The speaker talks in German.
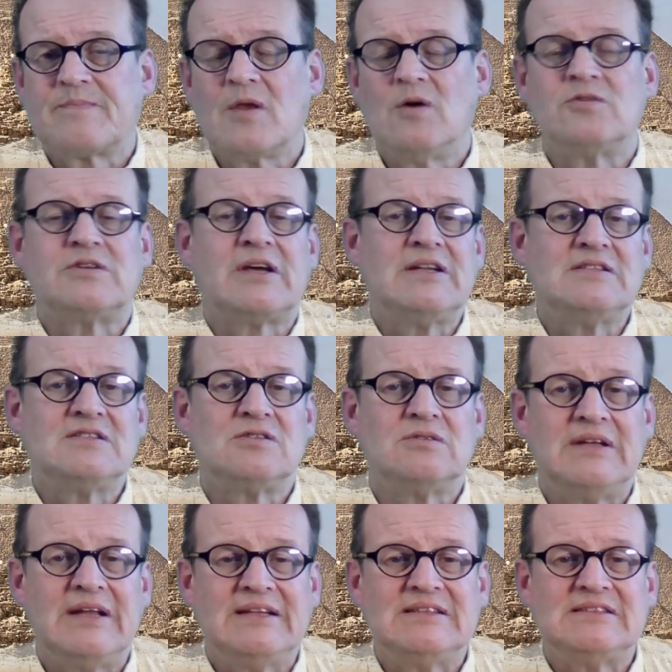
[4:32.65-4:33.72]
Und drittens
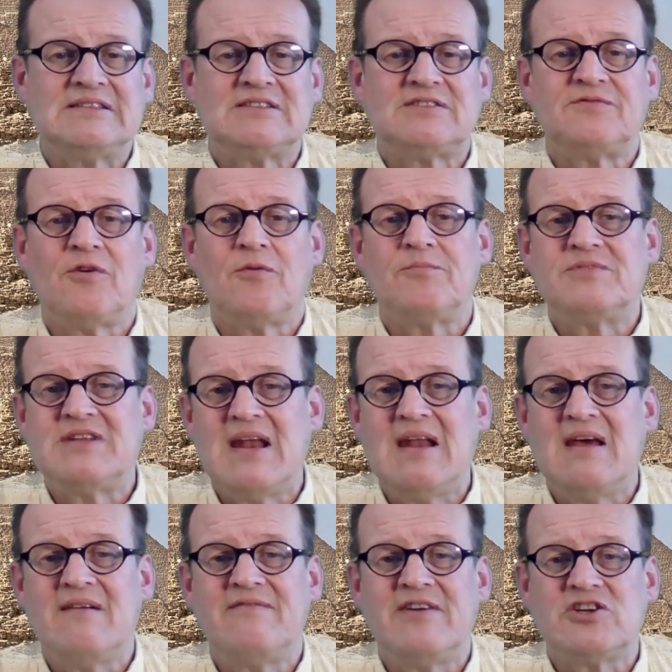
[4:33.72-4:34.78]
und letztens vom
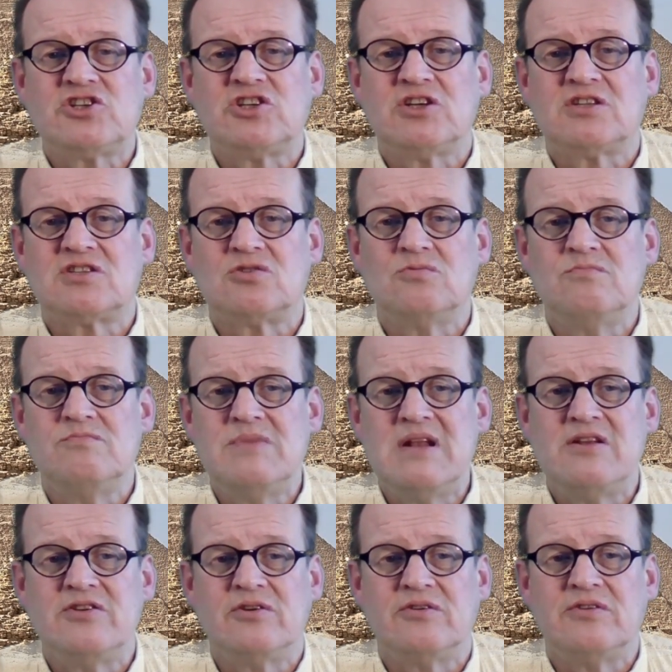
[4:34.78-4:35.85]
Tellerwäscher zum
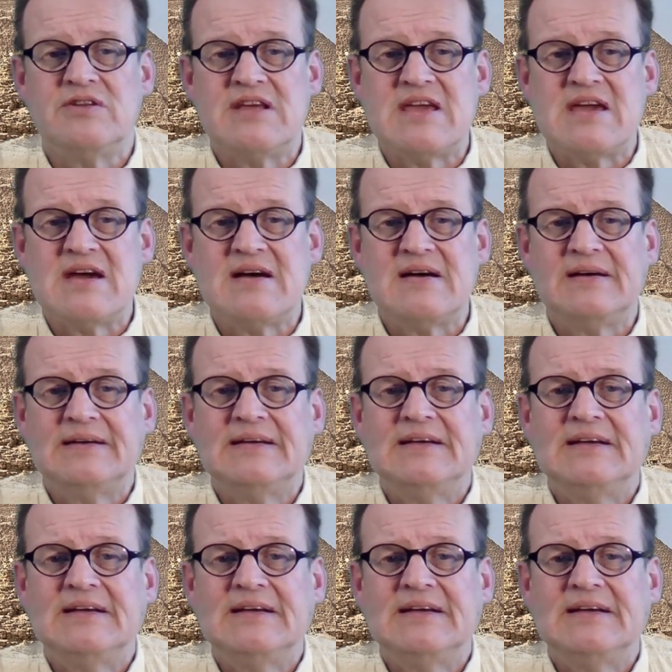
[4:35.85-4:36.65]
Millionär.